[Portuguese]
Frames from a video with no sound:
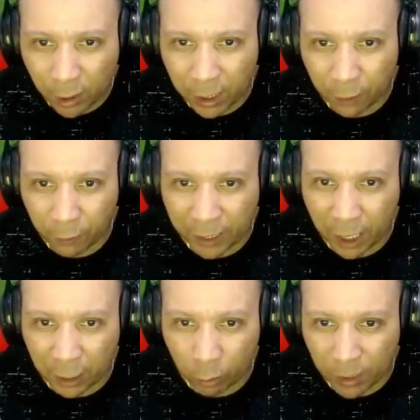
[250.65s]
Que vai ter a
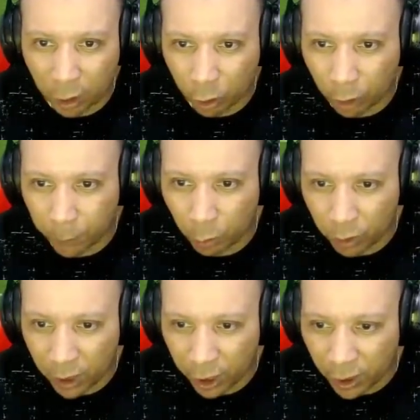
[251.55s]
atualização depois do
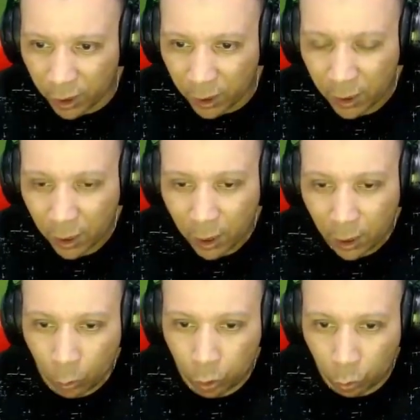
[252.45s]
site ainda.
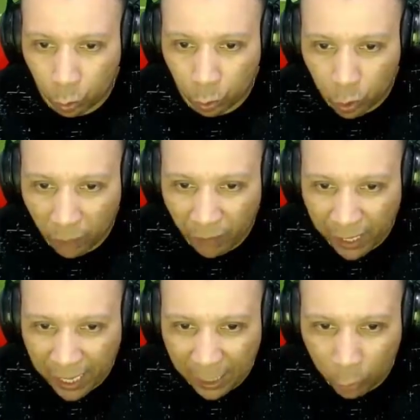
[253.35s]
Os, os, os
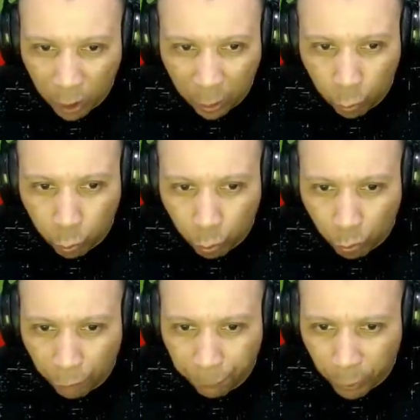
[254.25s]
avacalhadores tá
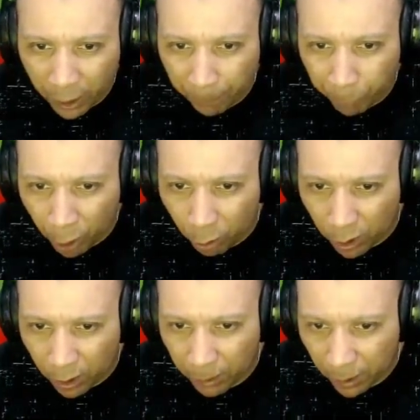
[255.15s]
tudo fudendo a porra toda,
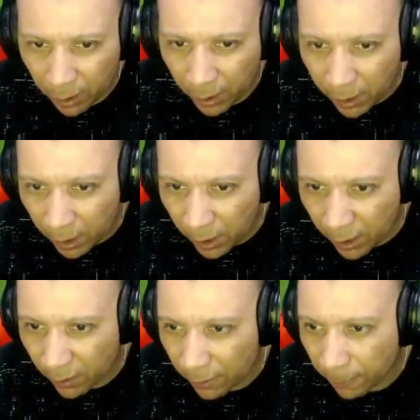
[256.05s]
né, mano? Isso é certeza.
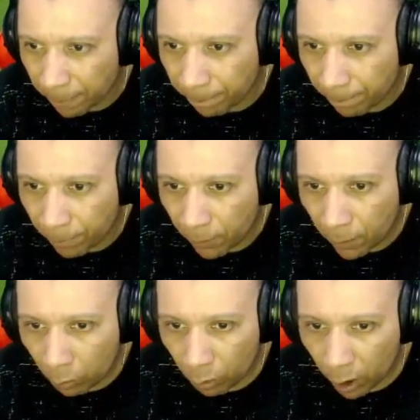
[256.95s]

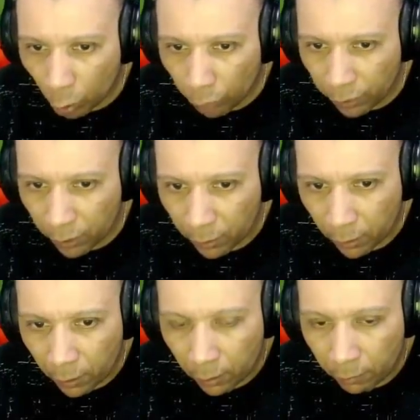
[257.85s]
Não então, tem dúvida. Mas, tipo
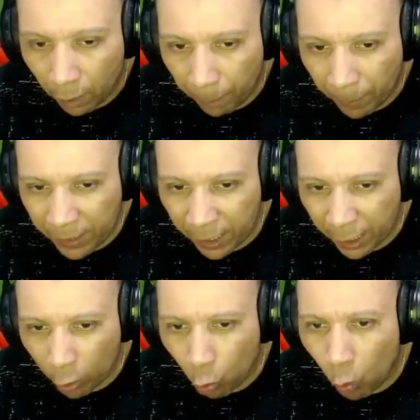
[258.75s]
assim, vai aparecer
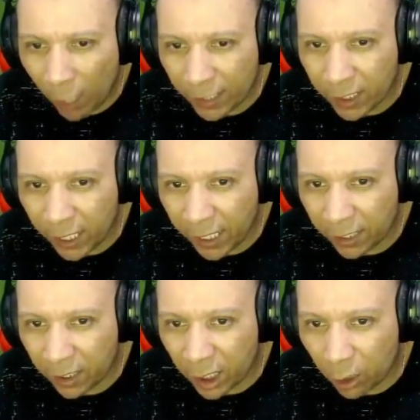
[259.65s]
nego com 400,
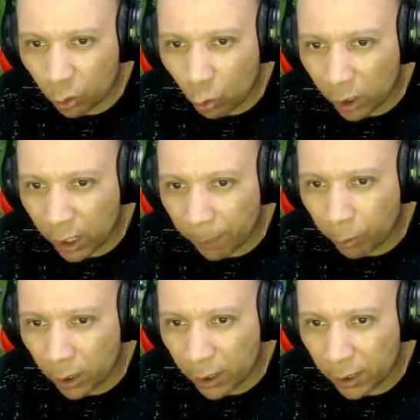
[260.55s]
500 gols daqui a
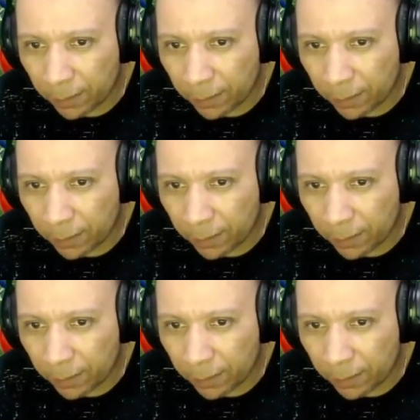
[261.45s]
pouco aí.